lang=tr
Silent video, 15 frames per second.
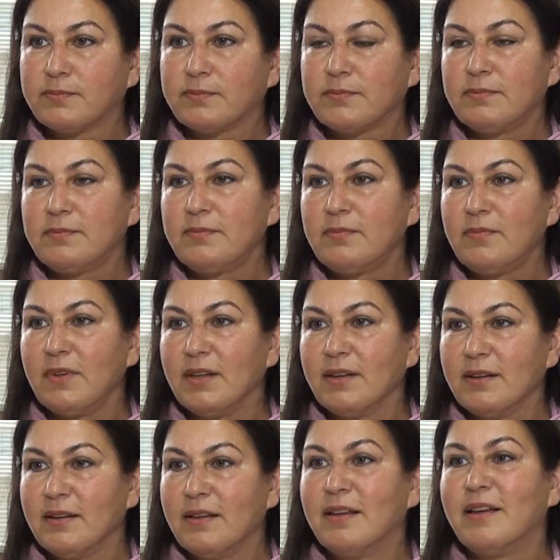Aygül Hanım
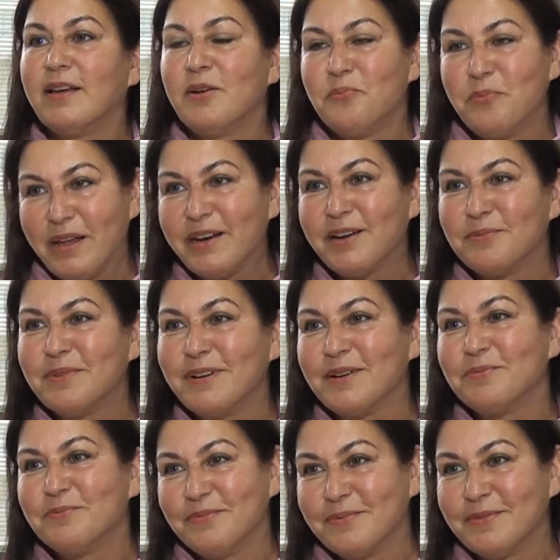merhabalar.
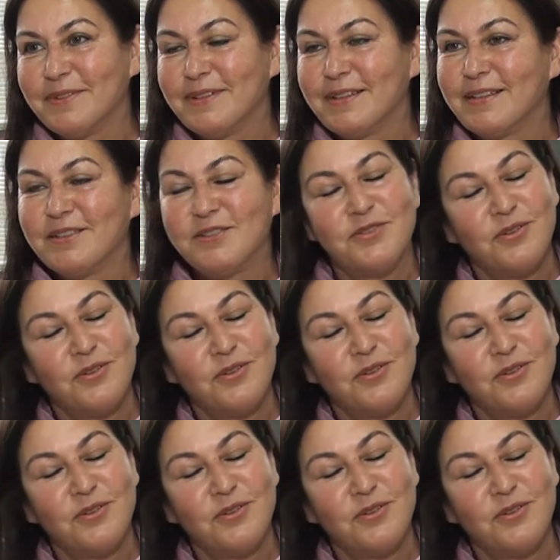Merhaba. Nasılsınız?